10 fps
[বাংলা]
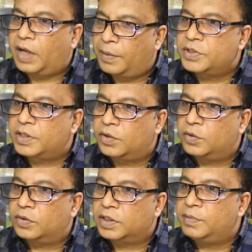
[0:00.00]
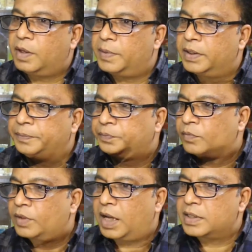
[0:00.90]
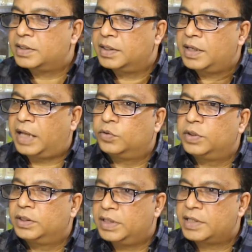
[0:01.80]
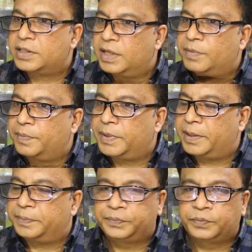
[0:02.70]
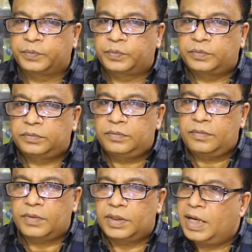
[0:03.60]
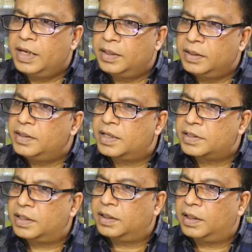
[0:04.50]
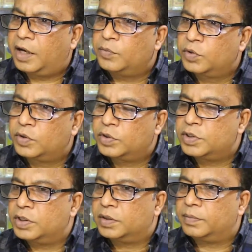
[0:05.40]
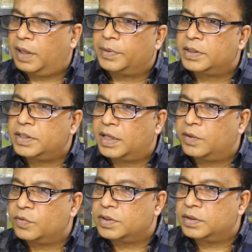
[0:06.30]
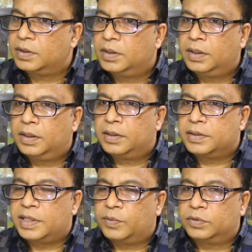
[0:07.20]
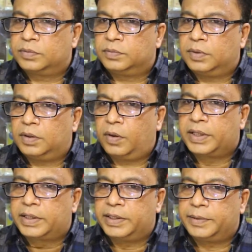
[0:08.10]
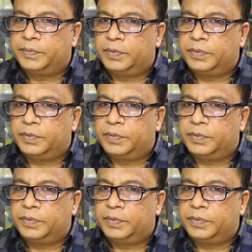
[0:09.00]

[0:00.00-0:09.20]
আবিষ্কার হলো কিভাবে আজকে এই আধুনিক দিয়াসলে আমরা পেলাম এই ইতিহাসটা আমি মনে করি যে আমাদের জানা উচিত যেমন অনেকে